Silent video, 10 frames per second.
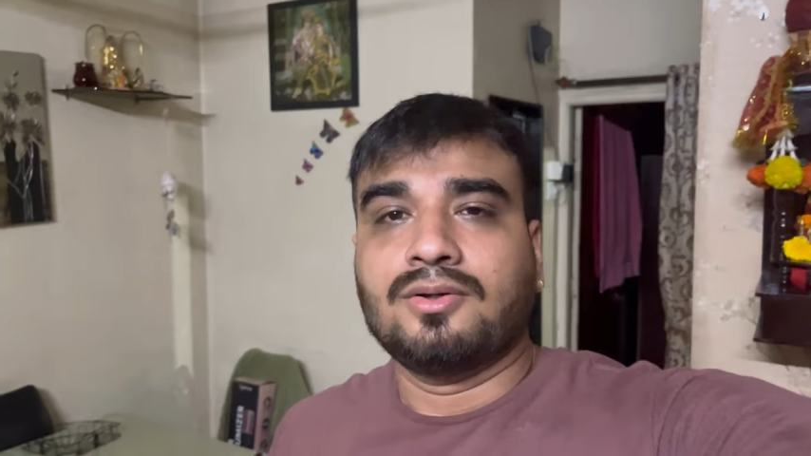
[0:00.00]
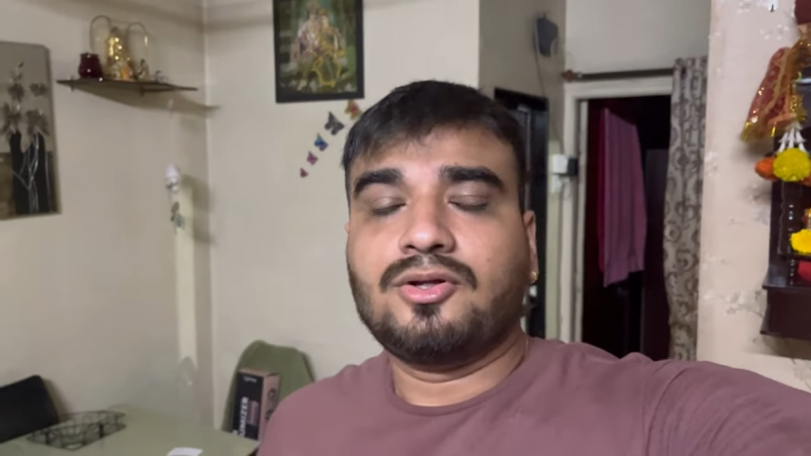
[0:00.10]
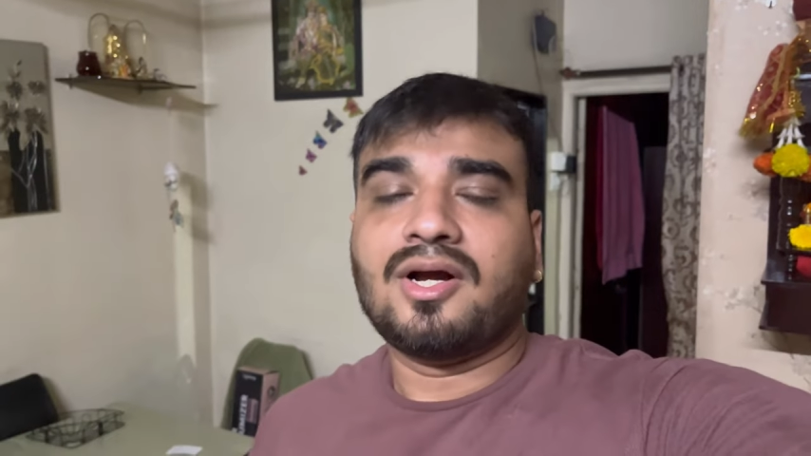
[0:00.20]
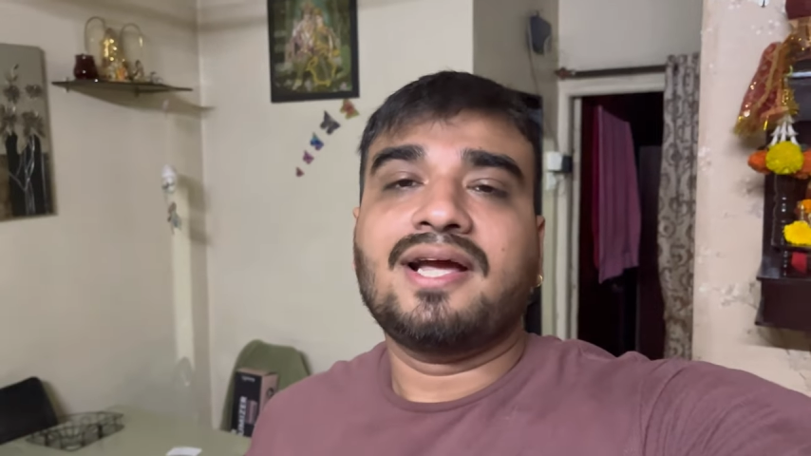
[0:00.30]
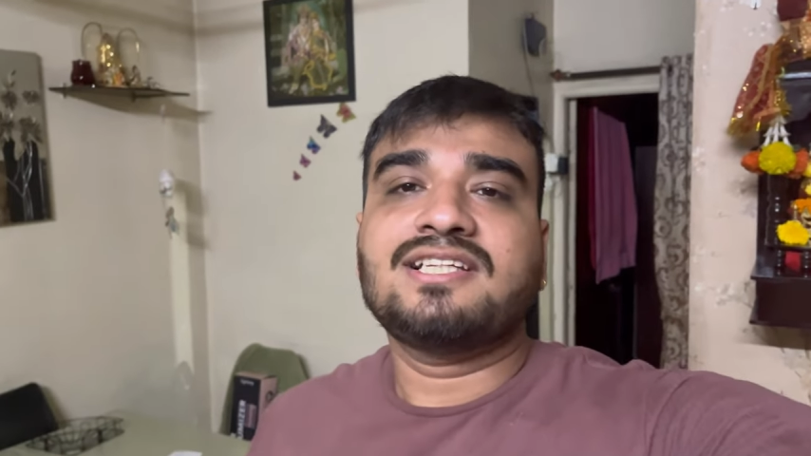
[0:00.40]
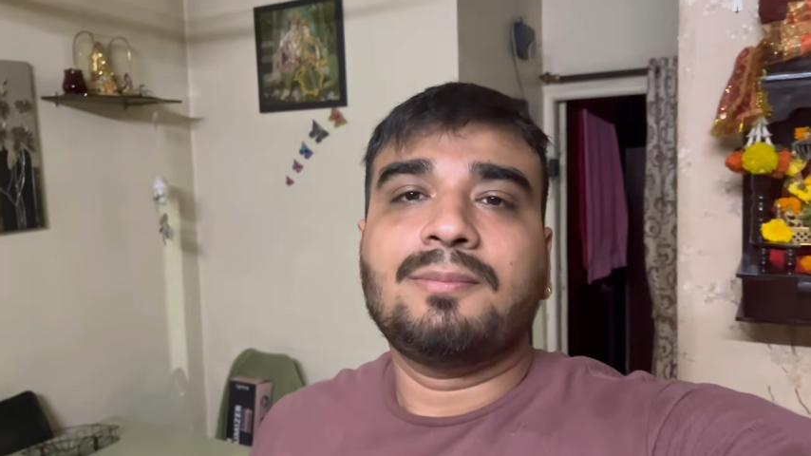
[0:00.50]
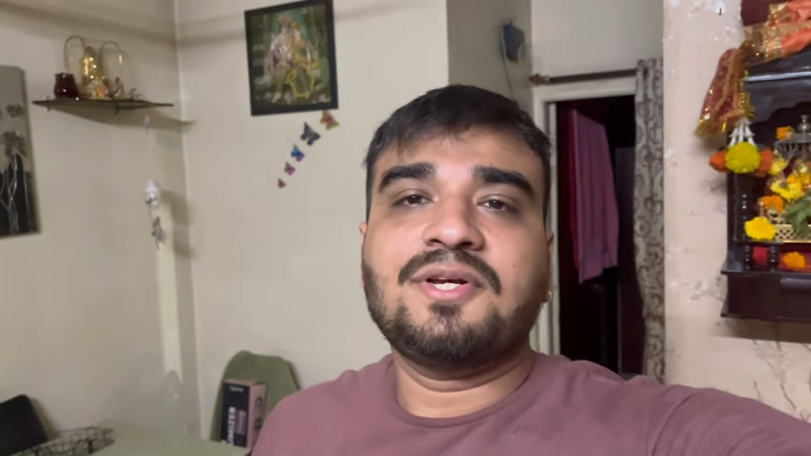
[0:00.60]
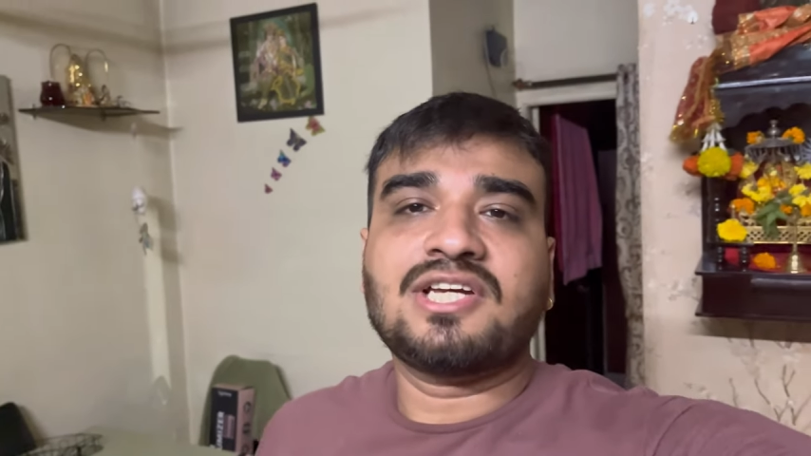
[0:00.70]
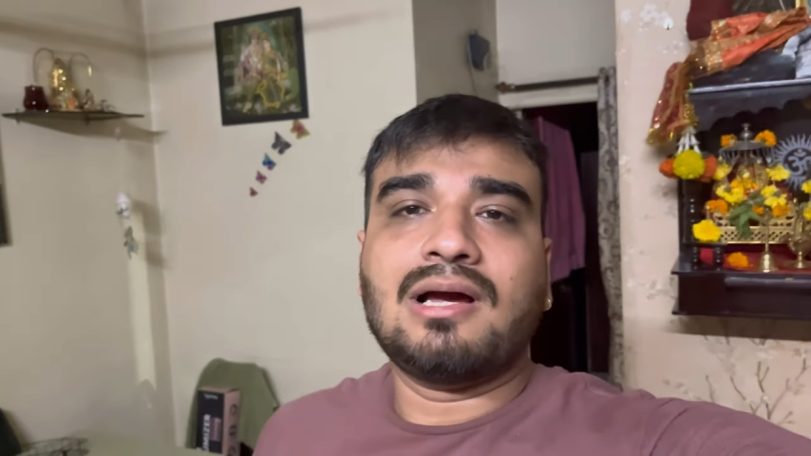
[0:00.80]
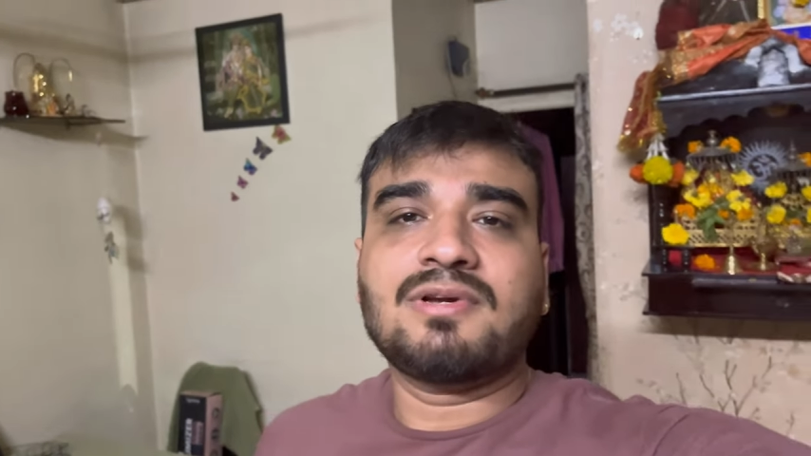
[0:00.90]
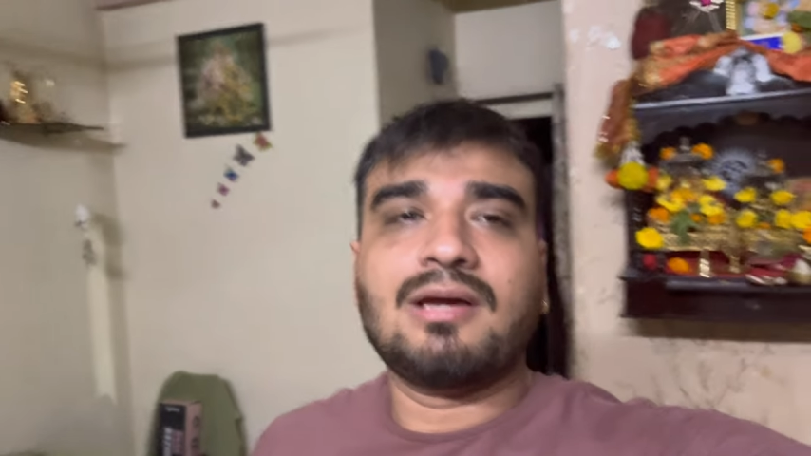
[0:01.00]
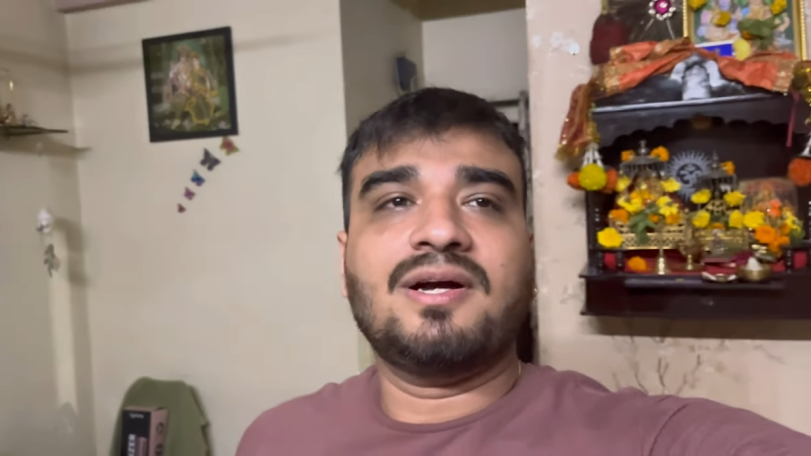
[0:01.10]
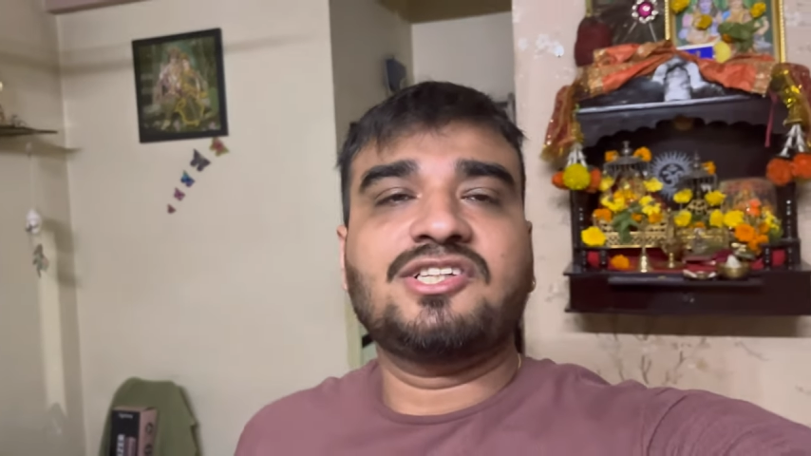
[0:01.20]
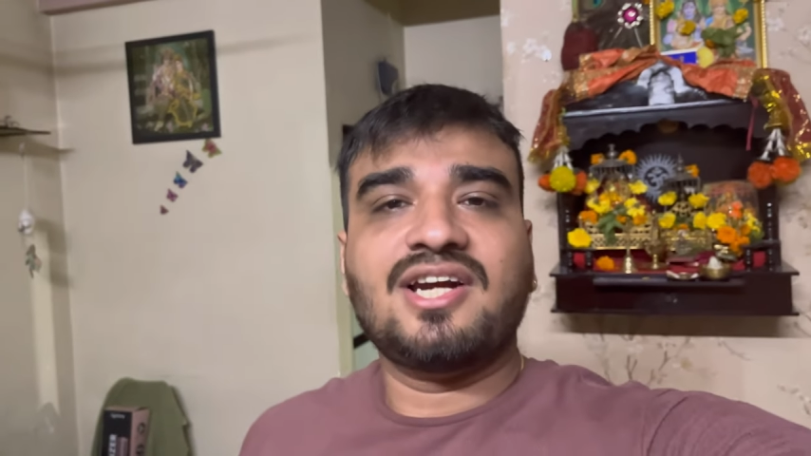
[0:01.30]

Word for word: तो गाइज अभी शाम के बज